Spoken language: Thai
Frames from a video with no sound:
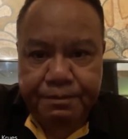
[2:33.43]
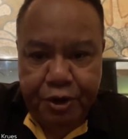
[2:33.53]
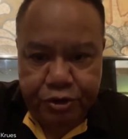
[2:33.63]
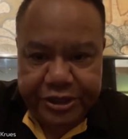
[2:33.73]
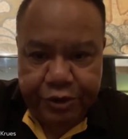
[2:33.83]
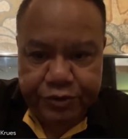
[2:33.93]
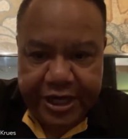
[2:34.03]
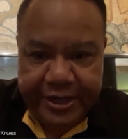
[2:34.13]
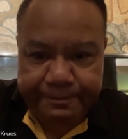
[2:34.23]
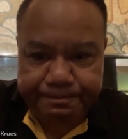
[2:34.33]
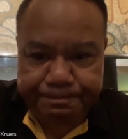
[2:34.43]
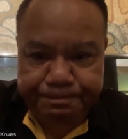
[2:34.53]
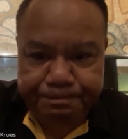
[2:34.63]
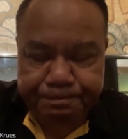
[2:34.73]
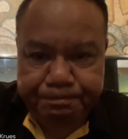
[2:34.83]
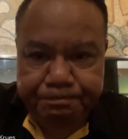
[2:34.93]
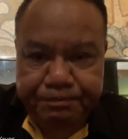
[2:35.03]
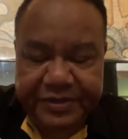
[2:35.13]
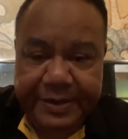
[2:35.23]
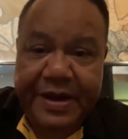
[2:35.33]
ประยุทธ์จันทร์โอชา
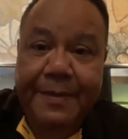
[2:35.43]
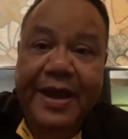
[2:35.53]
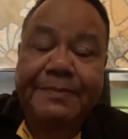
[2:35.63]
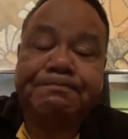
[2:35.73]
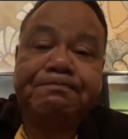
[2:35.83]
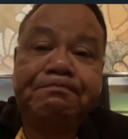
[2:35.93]
จำได้ไหมครับ